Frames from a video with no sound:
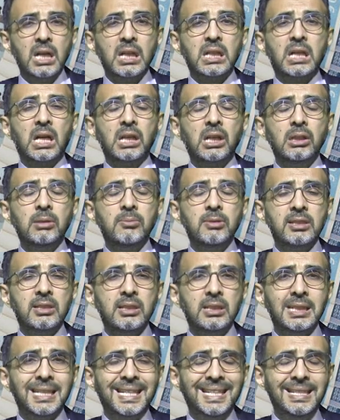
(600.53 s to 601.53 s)

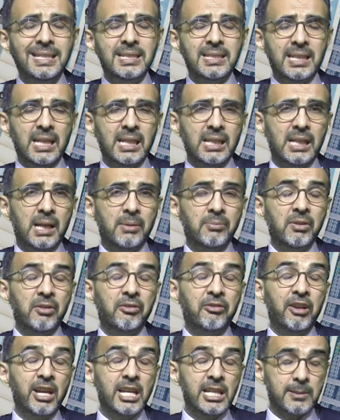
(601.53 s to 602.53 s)
kanalımızın Instagram ve
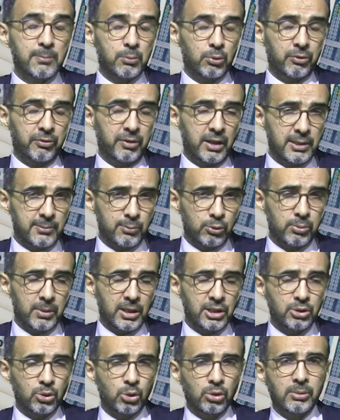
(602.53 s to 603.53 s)
Facebook, Facebook
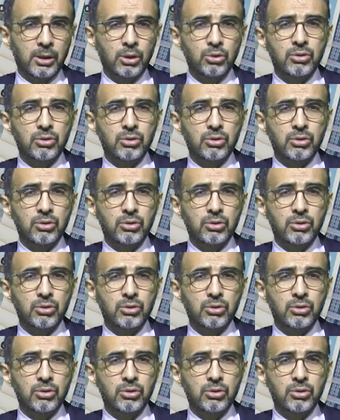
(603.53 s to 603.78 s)
başta olmak